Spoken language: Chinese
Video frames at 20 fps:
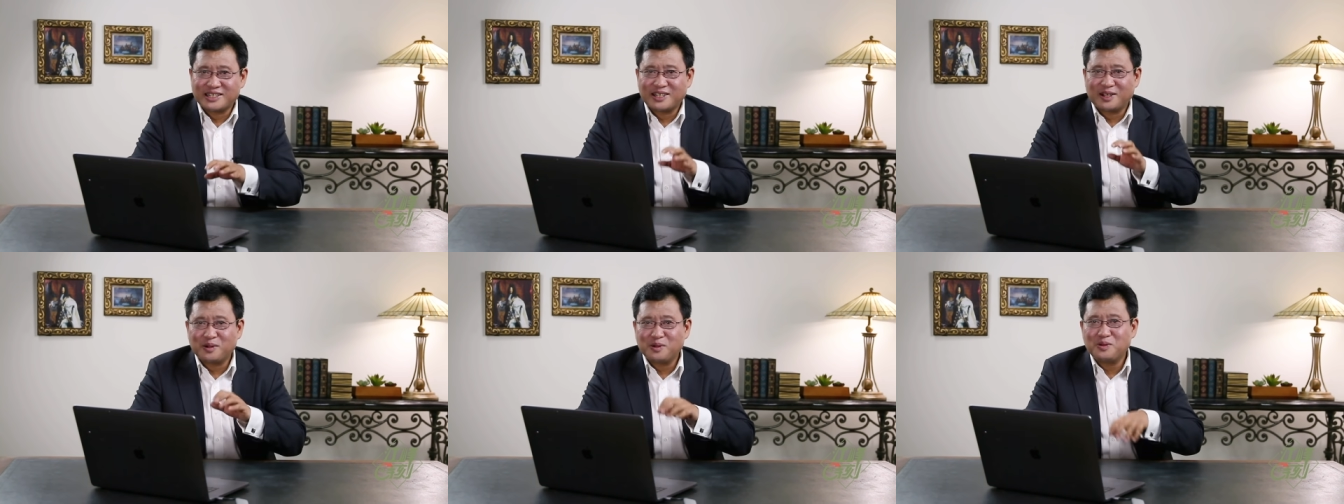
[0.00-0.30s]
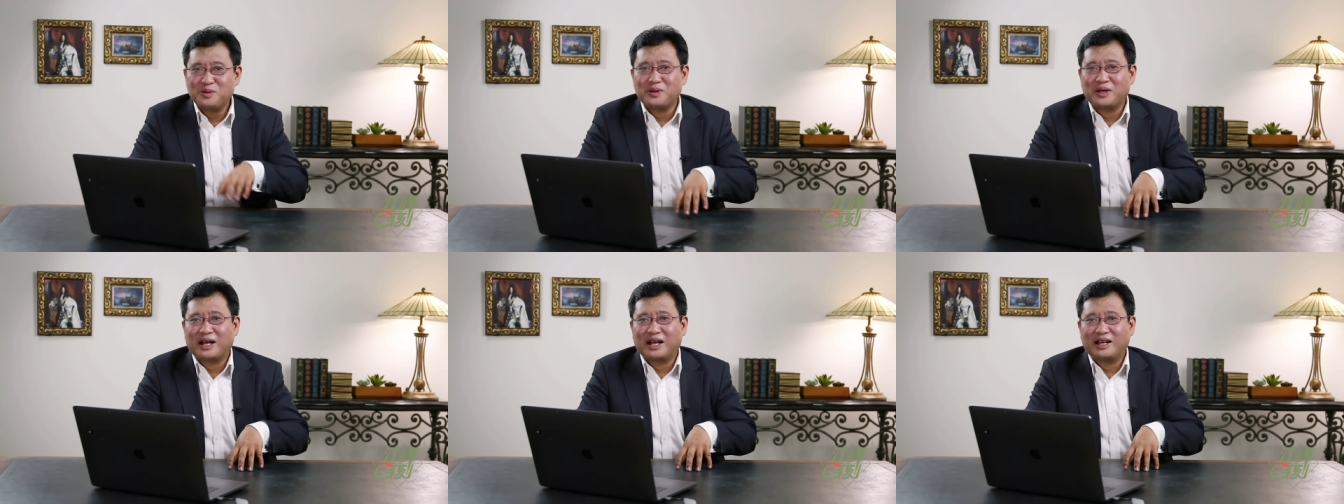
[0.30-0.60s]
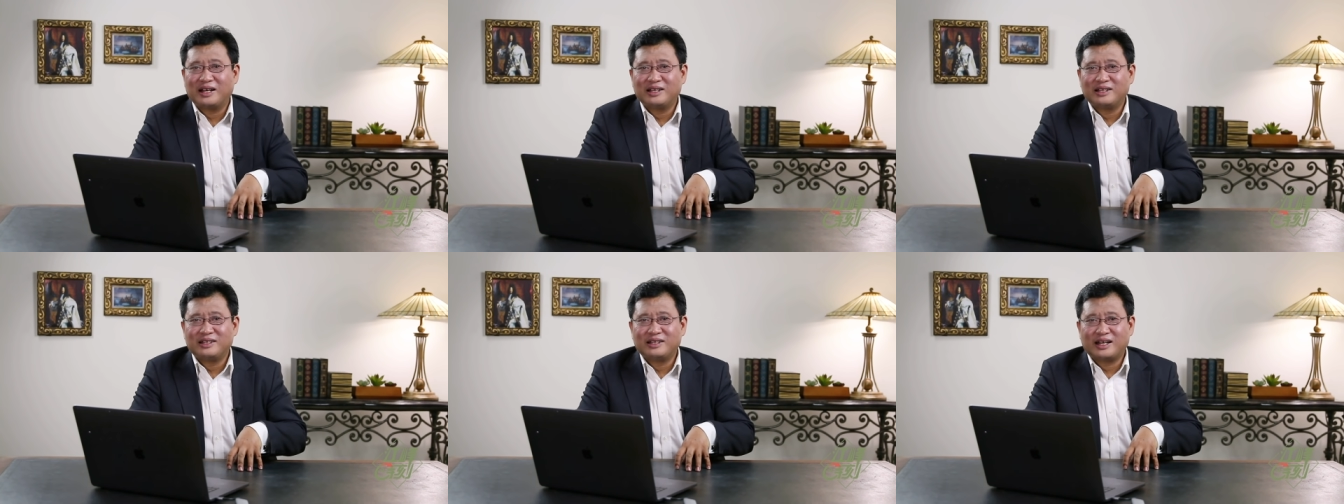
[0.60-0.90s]
遭遇
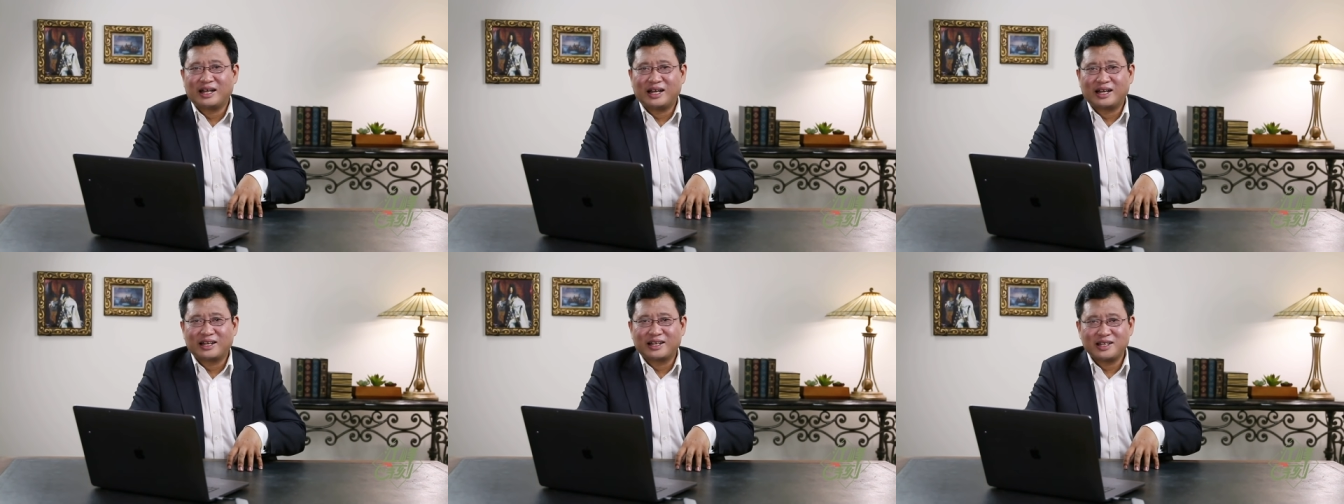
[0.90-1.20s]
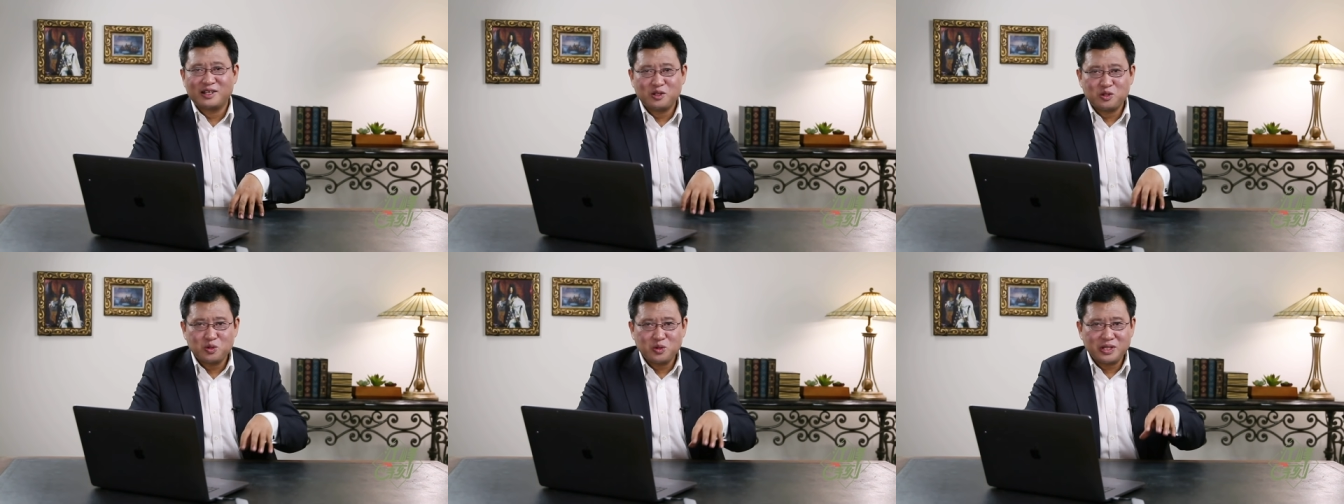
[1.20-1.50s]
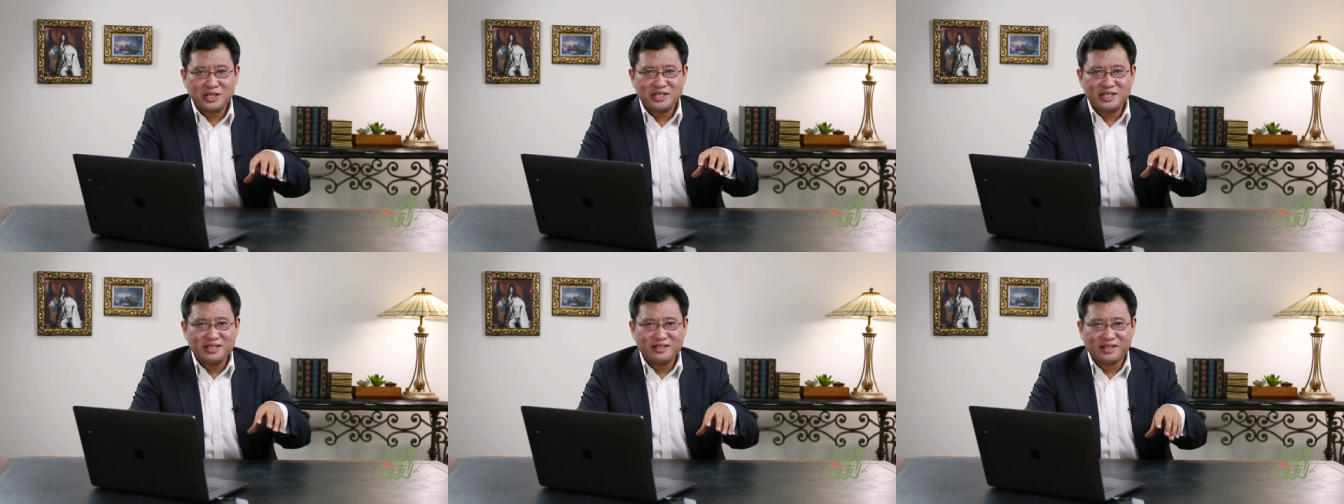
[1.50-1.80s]
啊啊跟
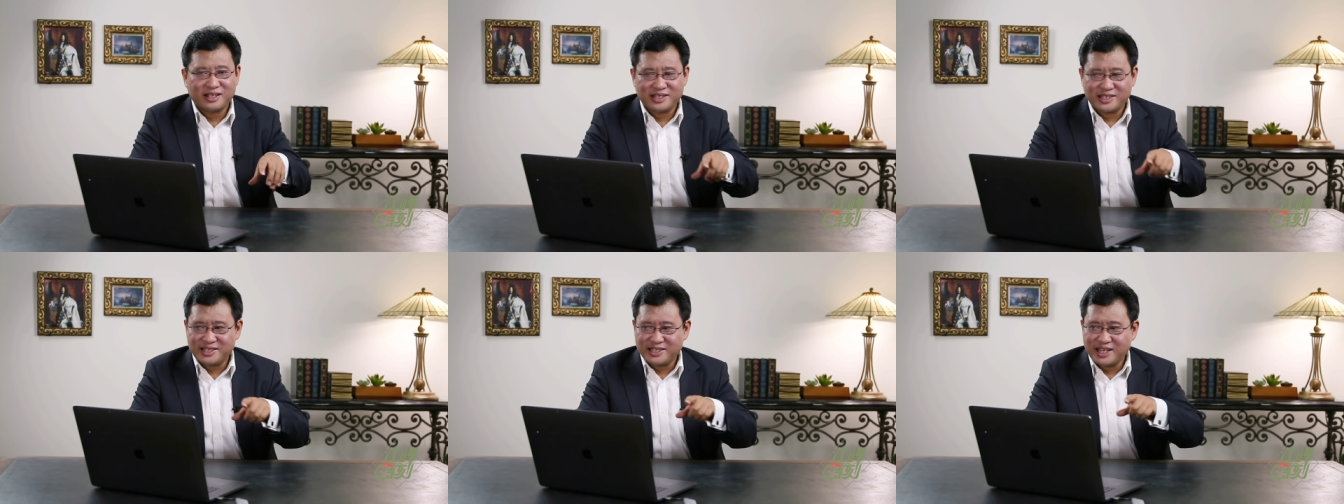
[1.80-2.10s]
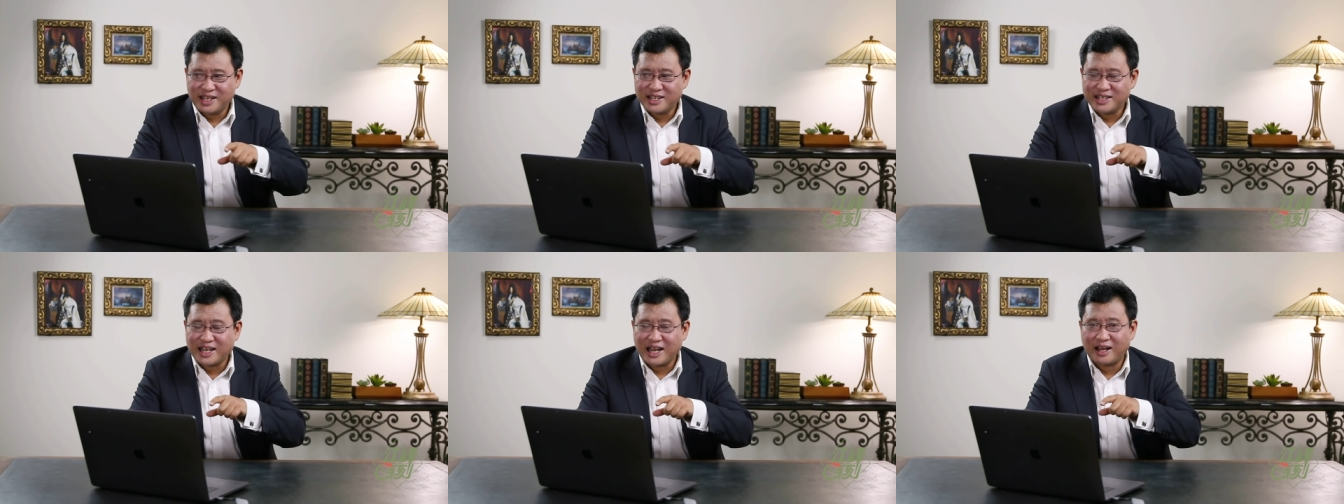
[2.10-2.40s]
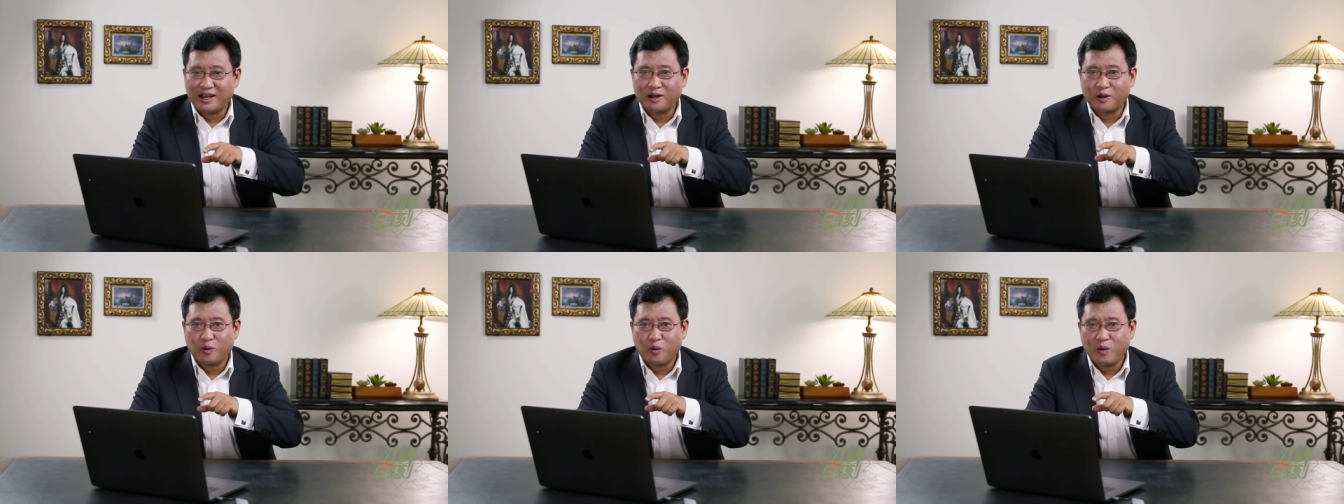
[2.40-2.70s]
最近的香
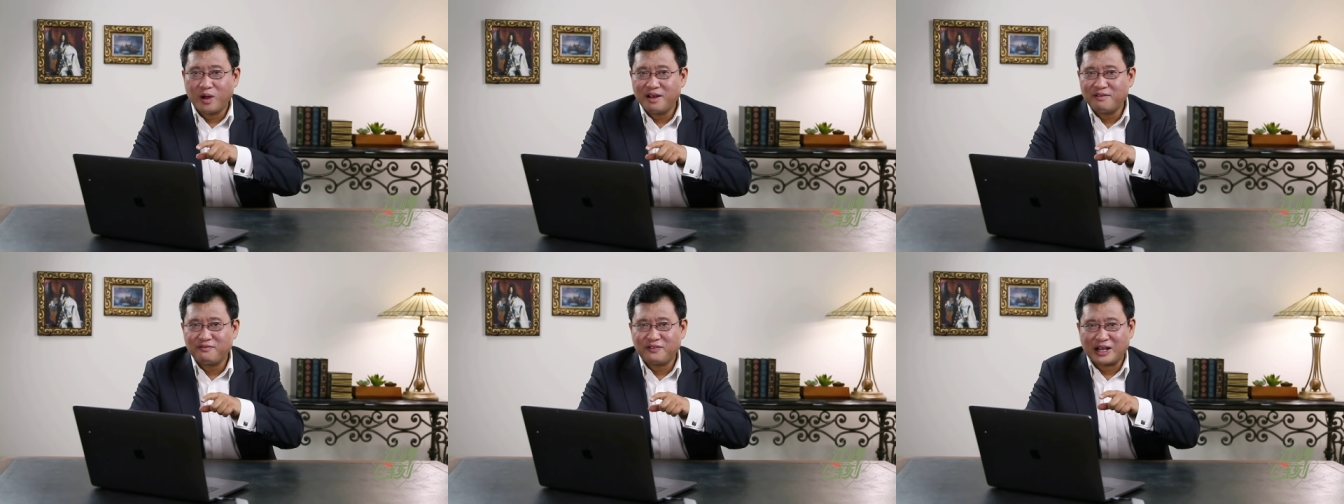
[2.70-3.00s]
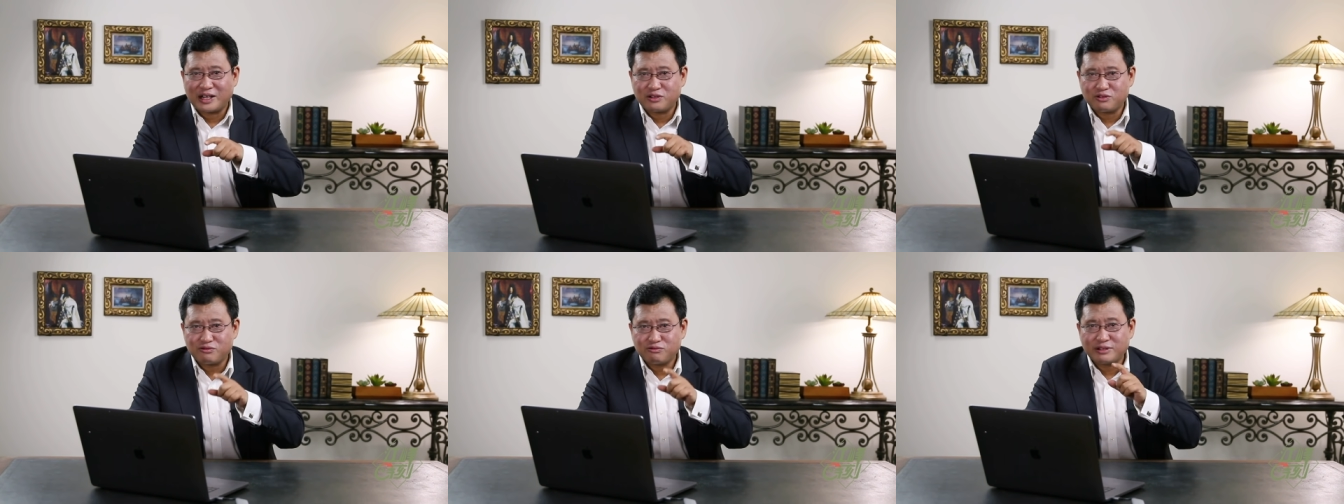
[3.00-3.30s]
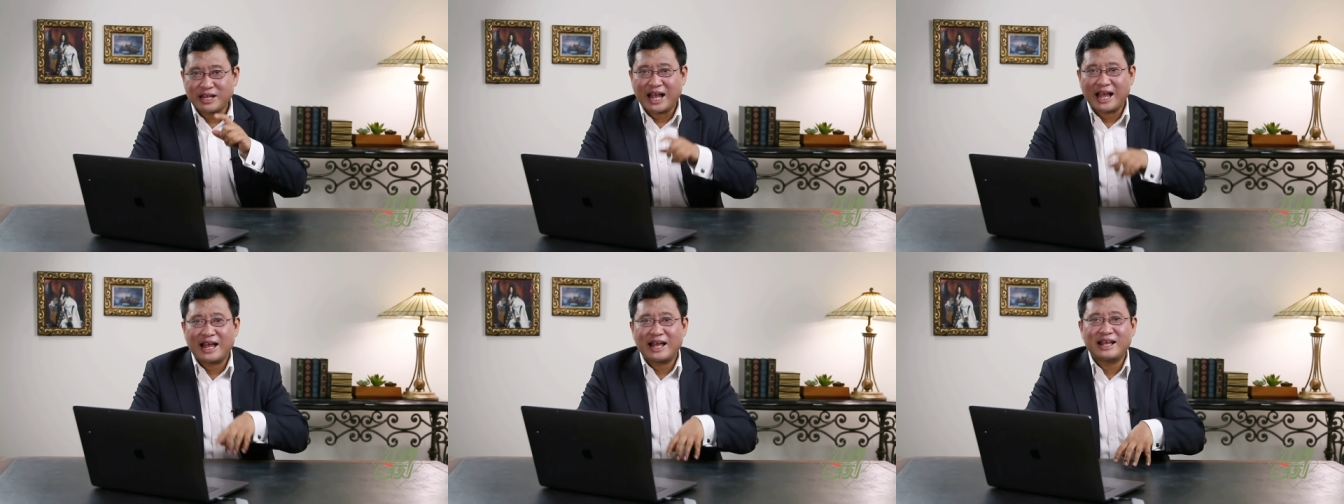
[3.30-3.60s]
港国安法
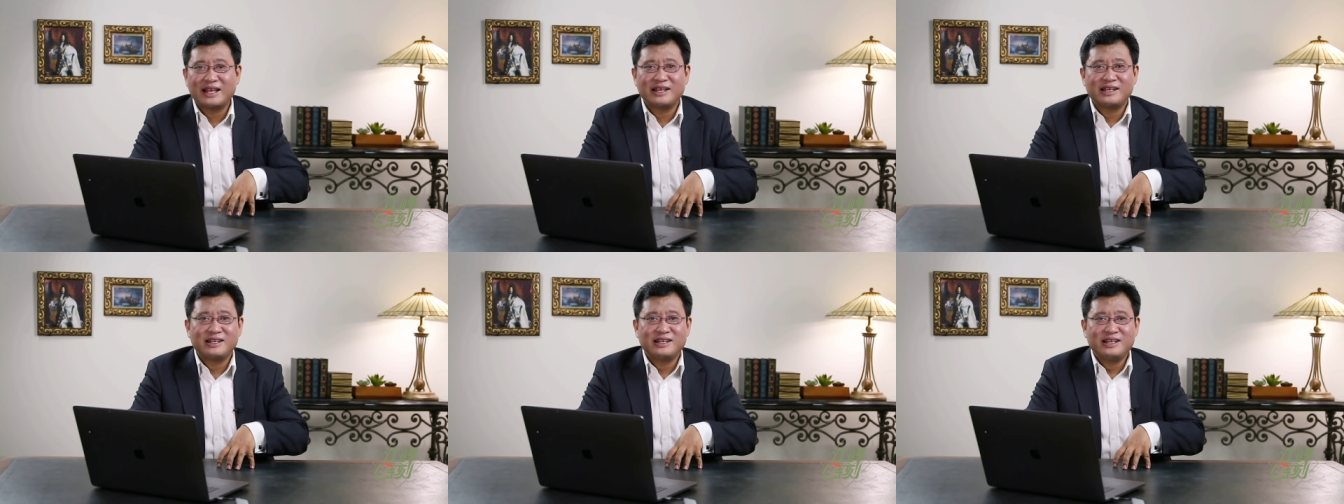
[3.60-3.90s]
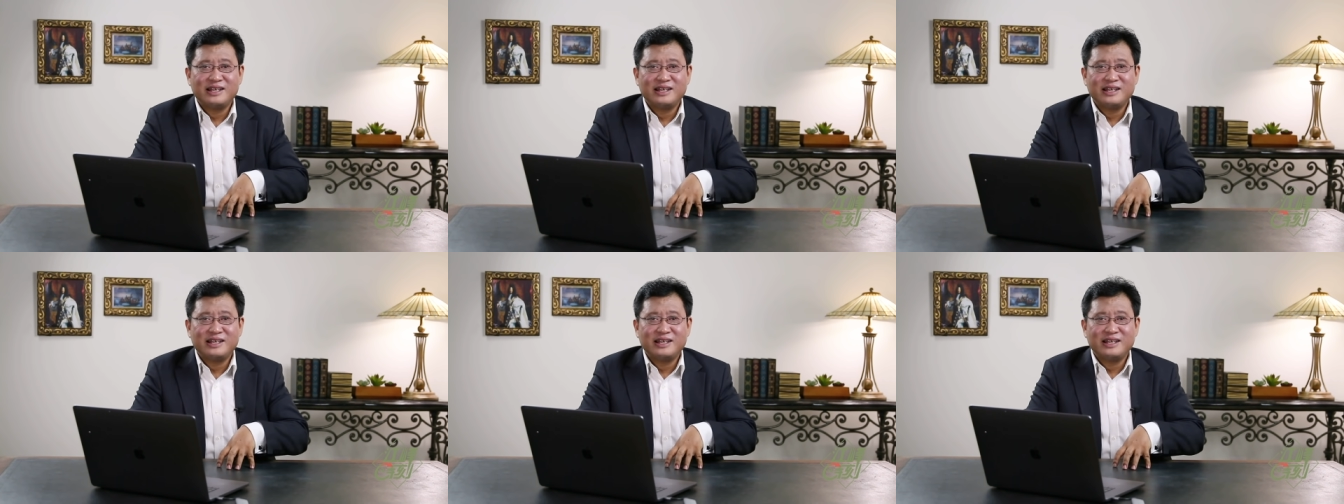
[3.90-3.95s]
出台。